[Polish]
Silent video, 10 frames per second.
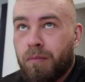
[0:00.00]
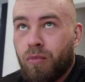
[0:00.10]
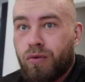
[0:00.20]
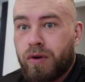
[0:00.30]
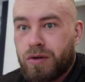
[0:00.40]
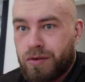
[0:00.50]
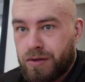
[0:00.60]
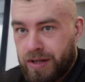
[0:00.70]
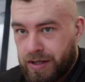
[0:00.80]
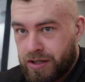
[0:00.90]
mógł
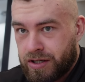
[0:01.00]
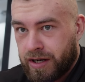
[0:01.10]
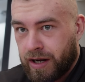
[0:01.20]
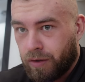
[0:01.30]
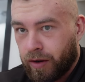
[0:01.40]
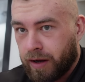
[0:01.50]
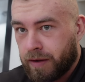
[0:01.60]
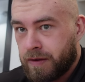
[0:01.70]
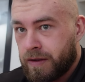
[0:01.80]
rosnąć na niższych kaloriach.